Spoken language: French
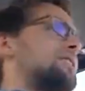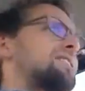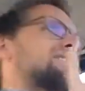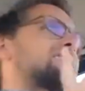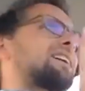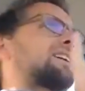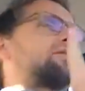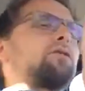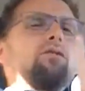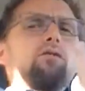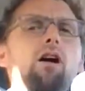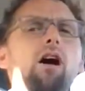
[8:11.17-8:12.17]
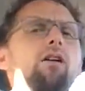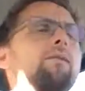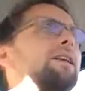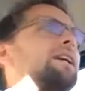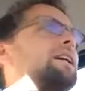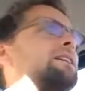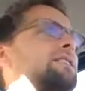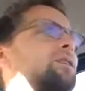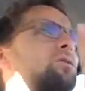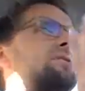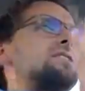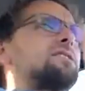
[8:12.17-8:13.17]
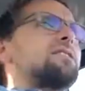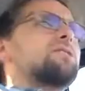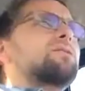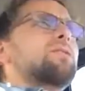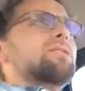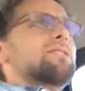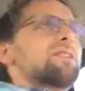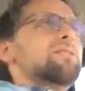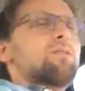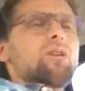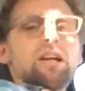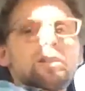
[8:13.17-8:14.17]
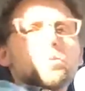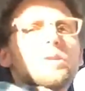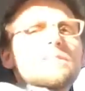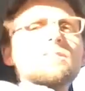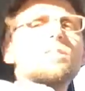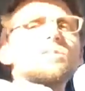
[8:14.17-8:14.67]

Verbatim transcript: Et c'est ça qu'il faut voir, c'est que si ces œuvres-là, tu les as